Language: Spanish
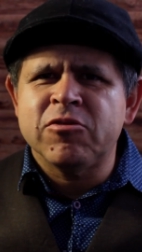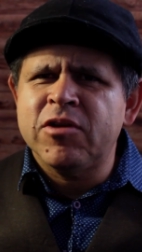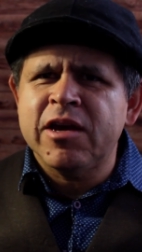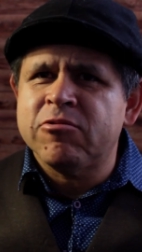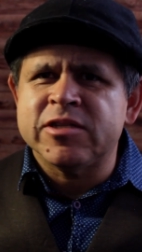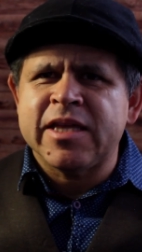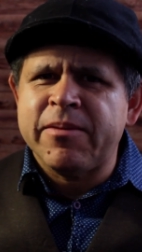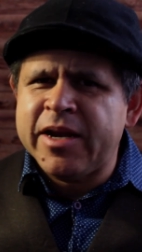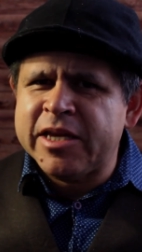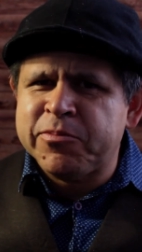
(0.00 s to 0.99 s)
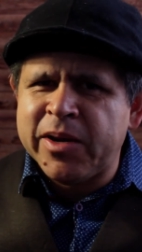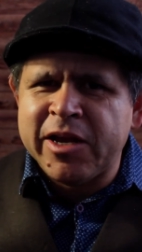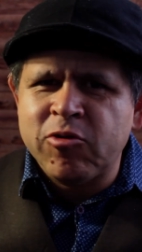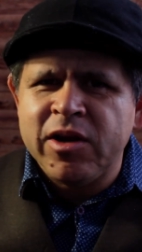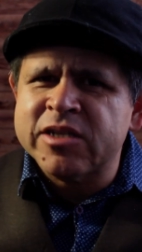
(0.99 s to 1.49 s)
no le gustaban las
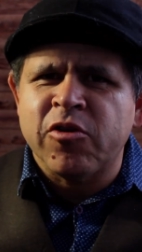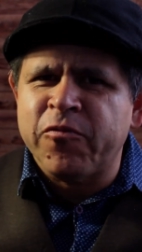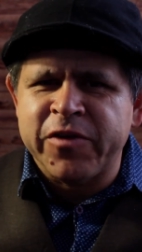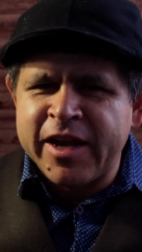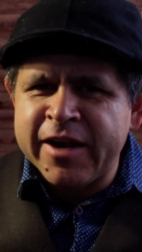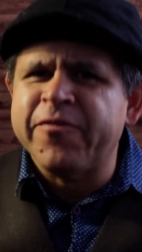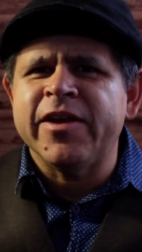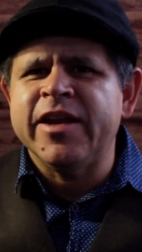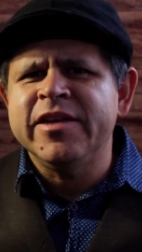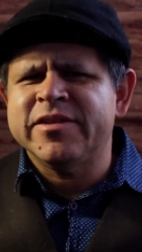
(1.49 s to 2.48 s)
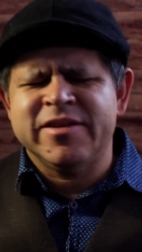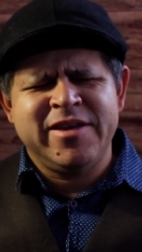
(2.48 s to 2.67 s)
películas con final feliz.